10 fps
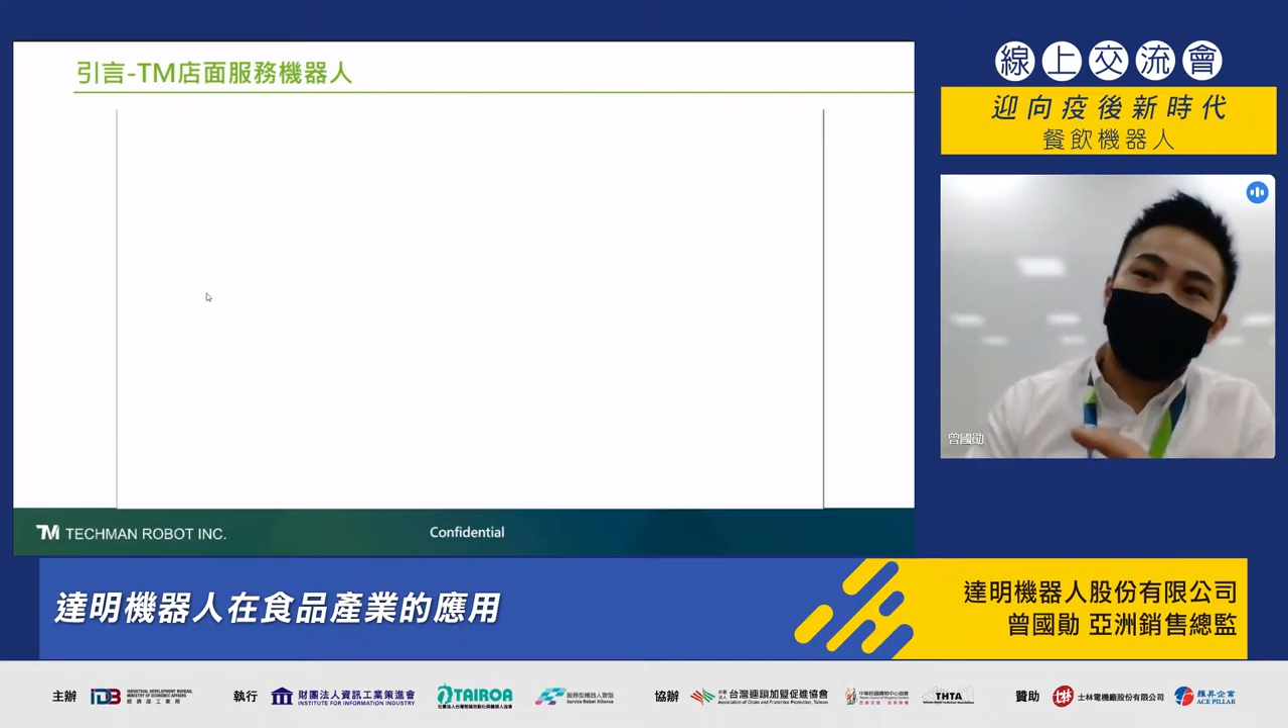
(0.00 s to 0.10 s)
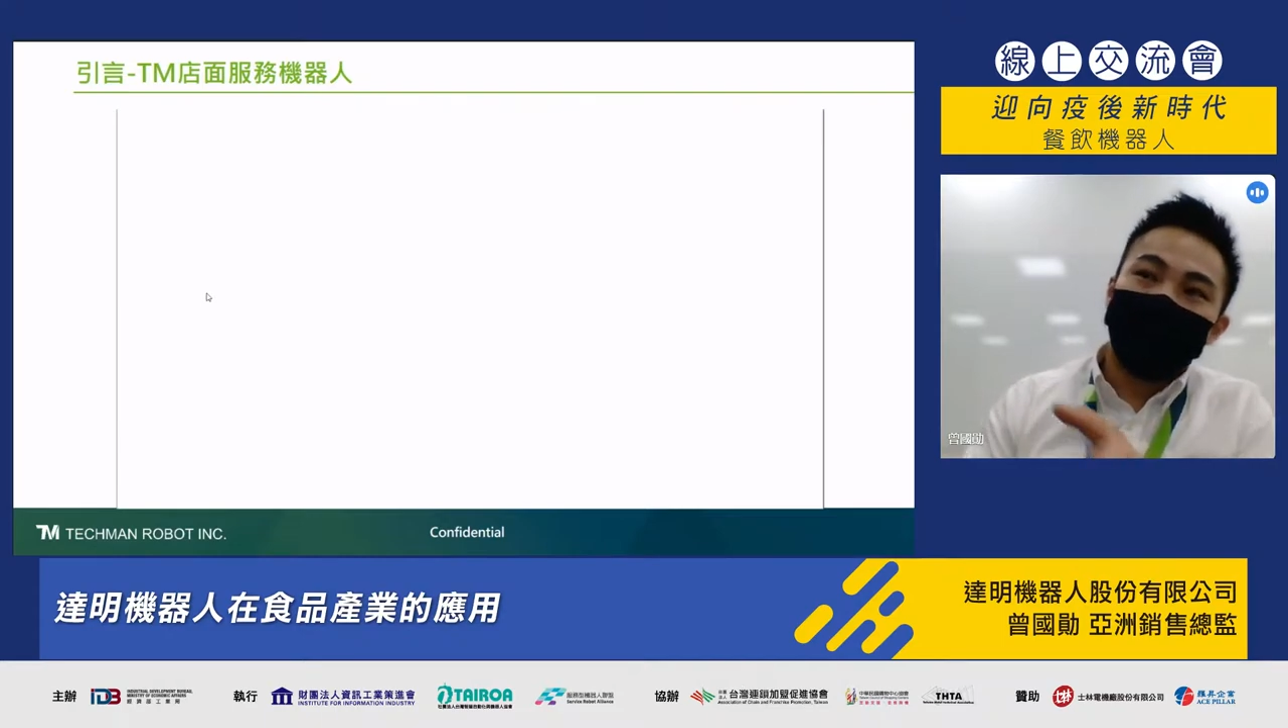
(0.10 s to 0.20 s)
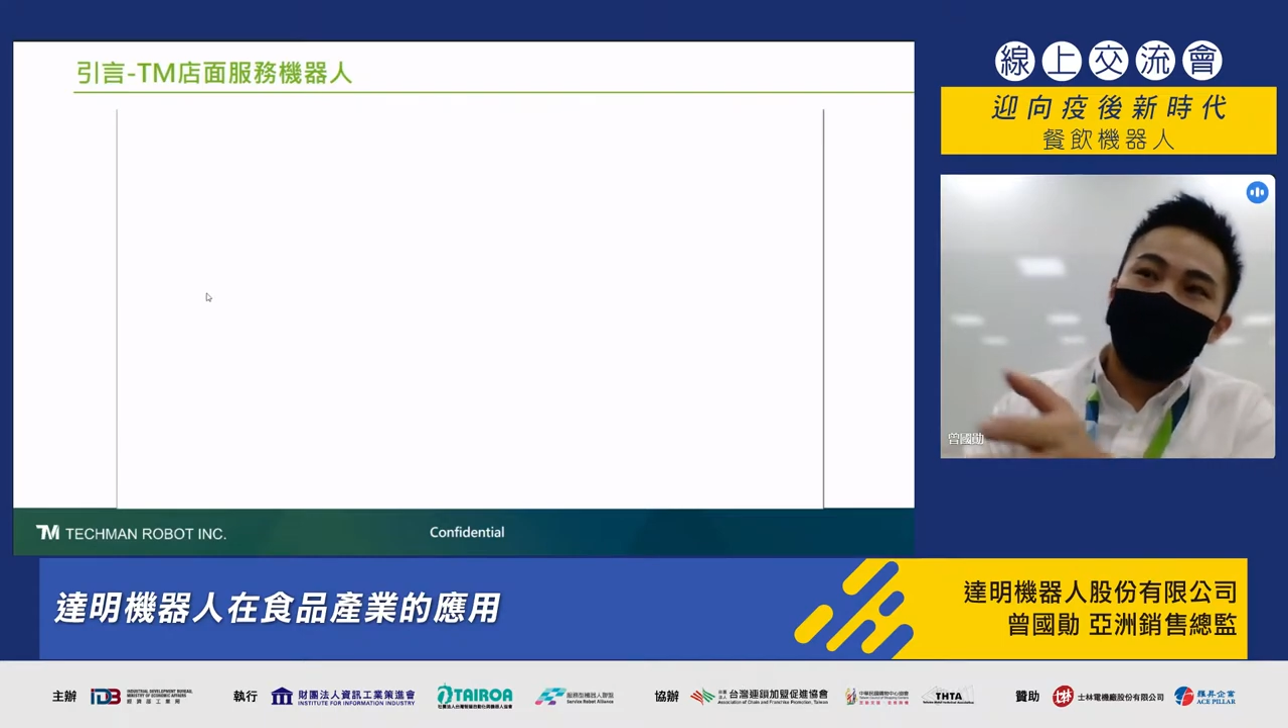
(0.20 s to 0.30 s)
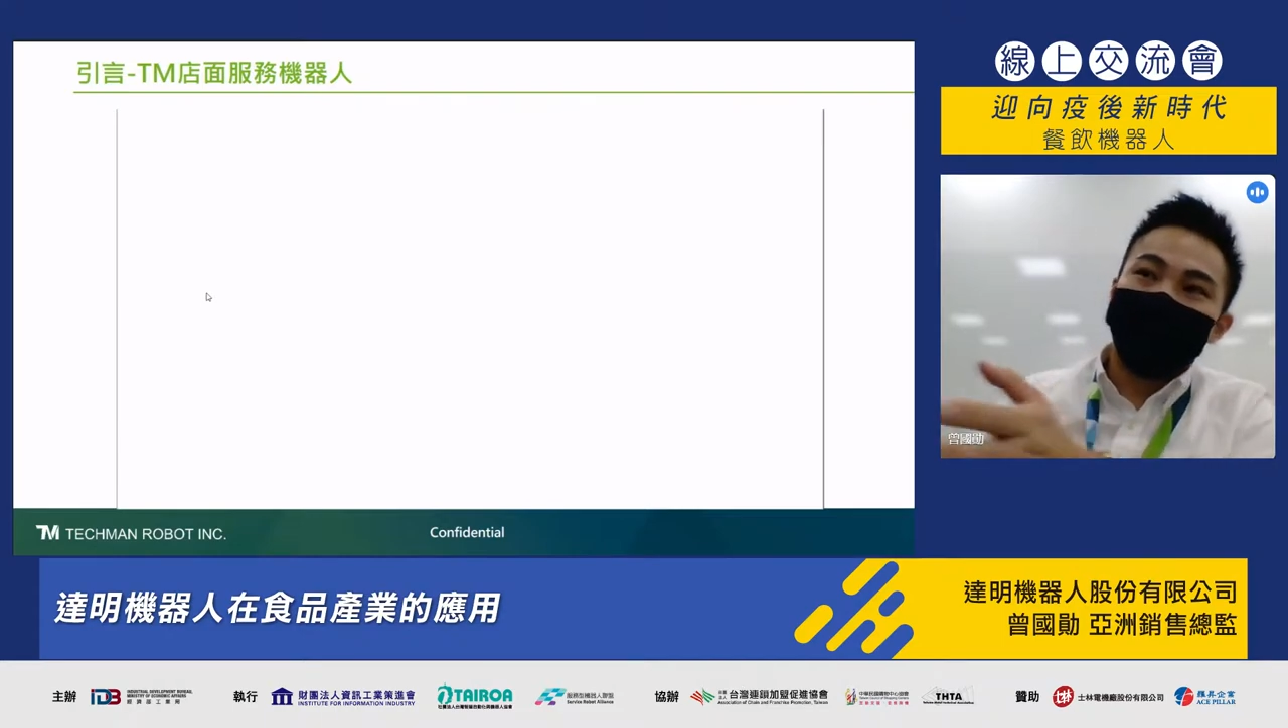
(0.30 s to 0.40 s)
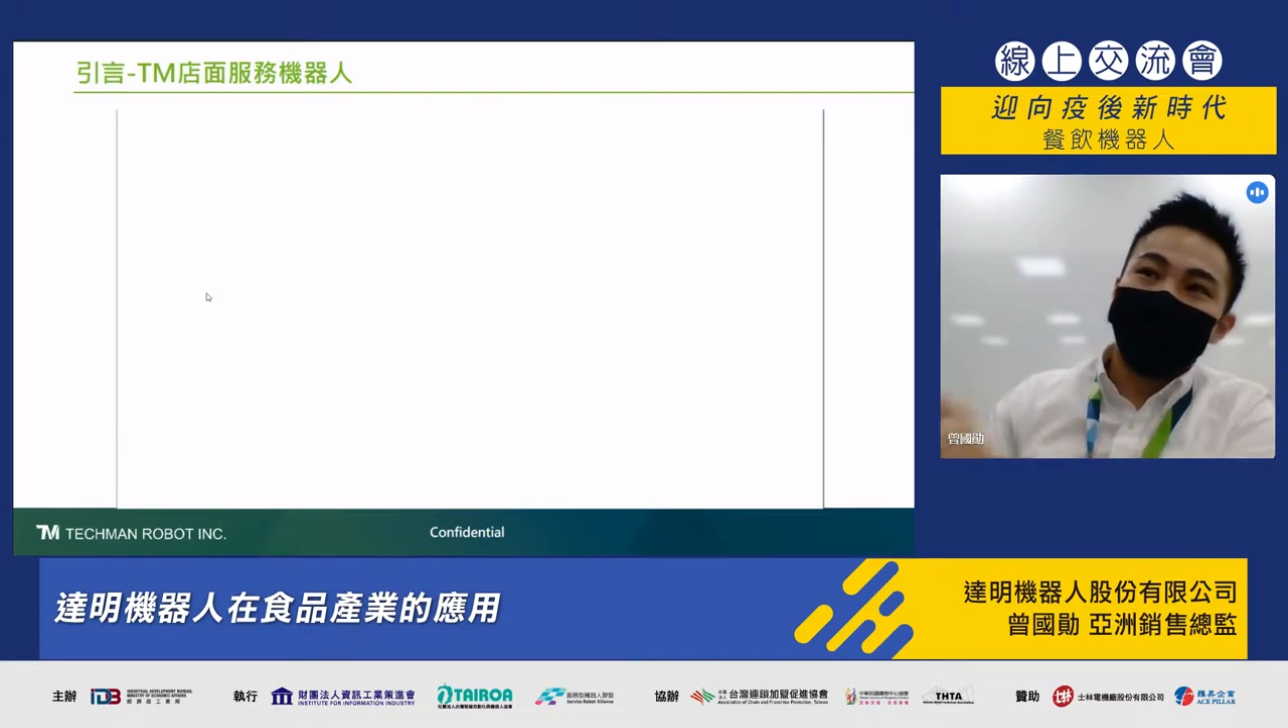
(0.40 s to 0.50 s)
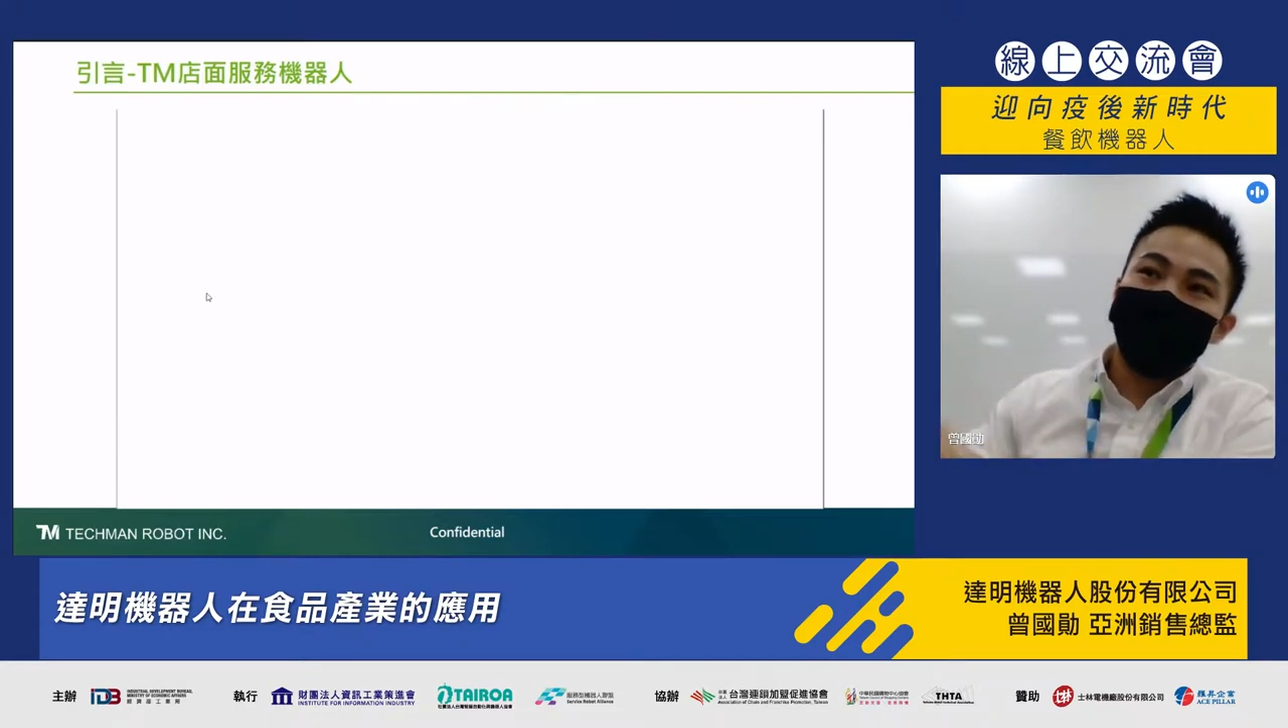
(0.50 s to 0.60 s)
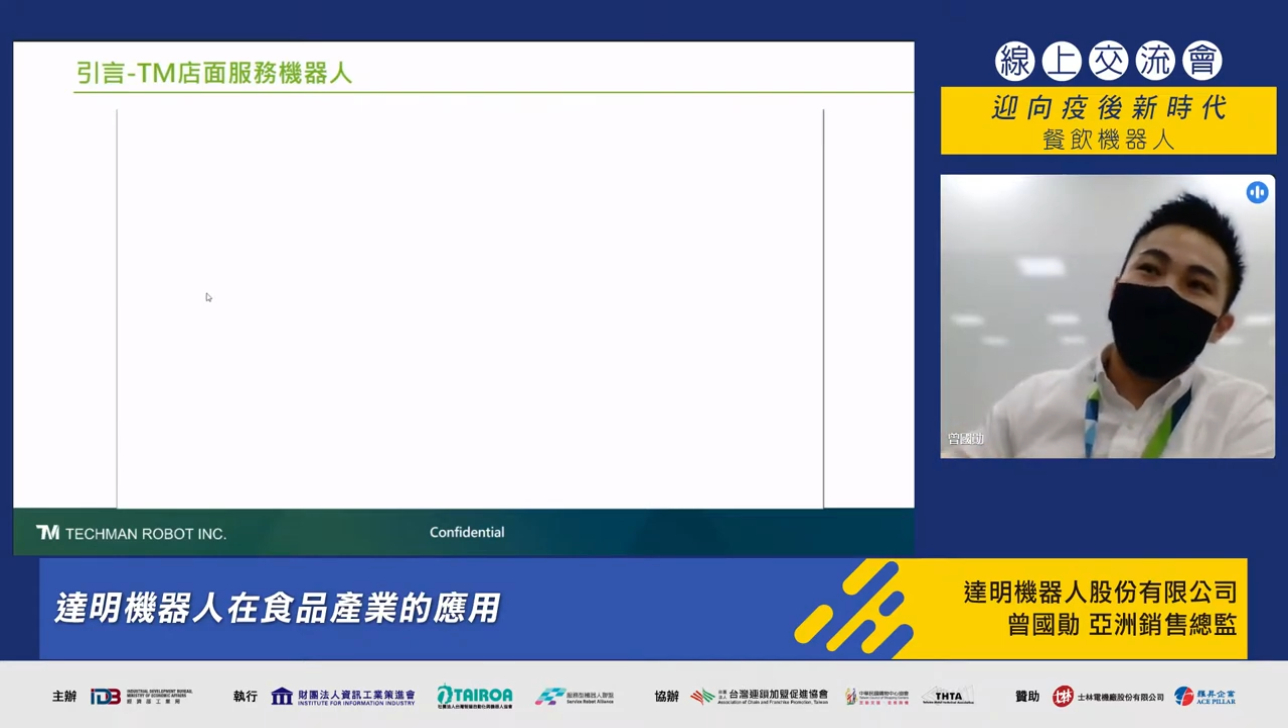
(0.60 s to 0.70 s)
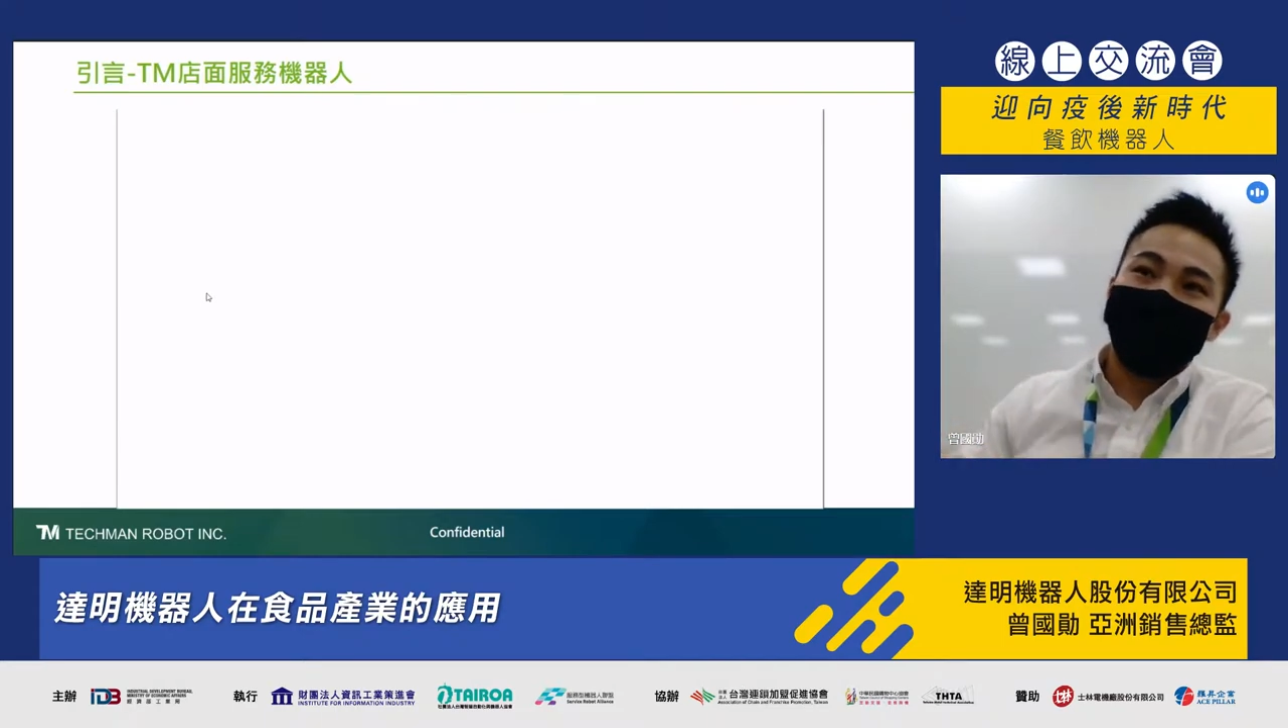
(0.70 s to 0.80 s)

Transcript: 不管是外